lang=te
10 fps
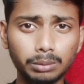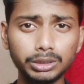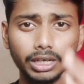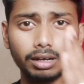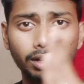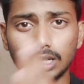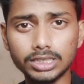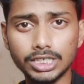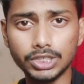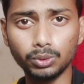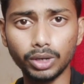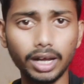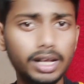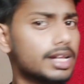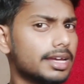సంబంధించిన కాస్ట్ లిస్ట్
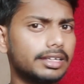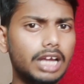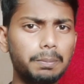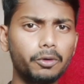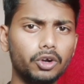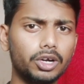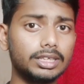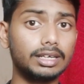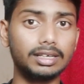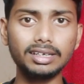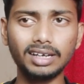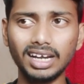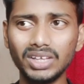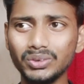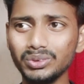కూడా ఇంకా ఇప్పటివరకు అయితే లీక్
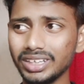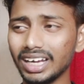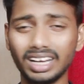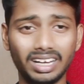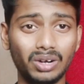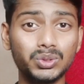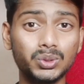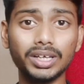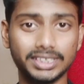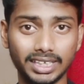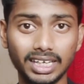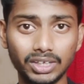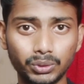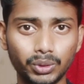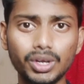కాలేదు ఇంకా అనౌన్స్ కూడా
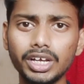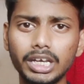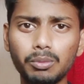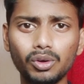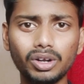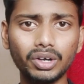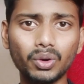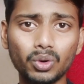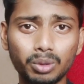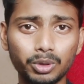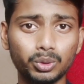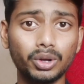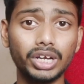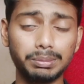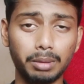చేయలేదు ఈ మూవీలో ఎవరెవరు
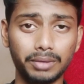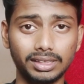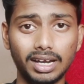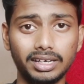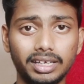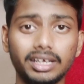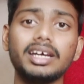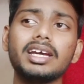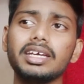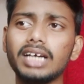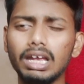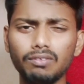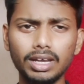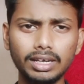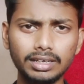ఉండబోతున్నారు ఏమేం కథ అని ఇంకా
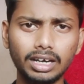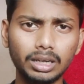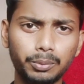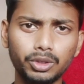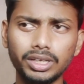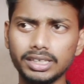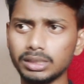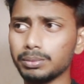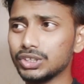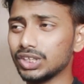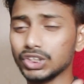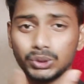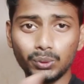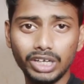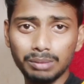ఇవే లీక్ కానప్పుడు దీనికి సంబంధించిన
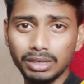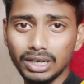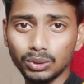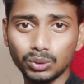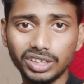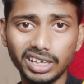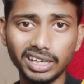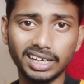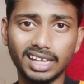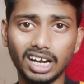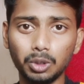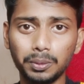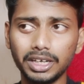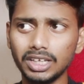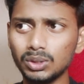స్టోరీ ఏం లీక్ అవుతుంది ఇంకా దానితో
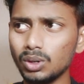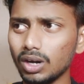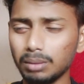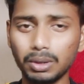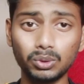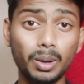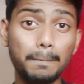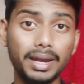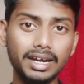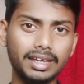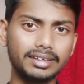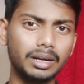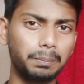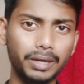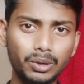పాటు ఇందులో కనబడుతున్న మెయిన్
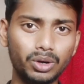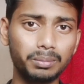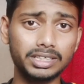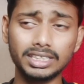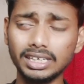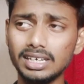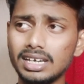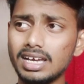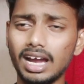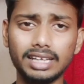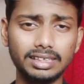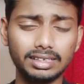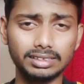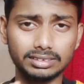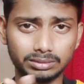క్యారెక్టర్ పేరు కూడా మనకి అయితే
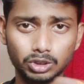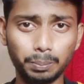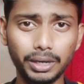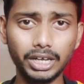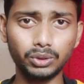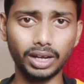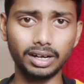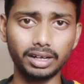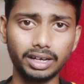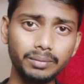చెప్పలేదు ఎక్కడ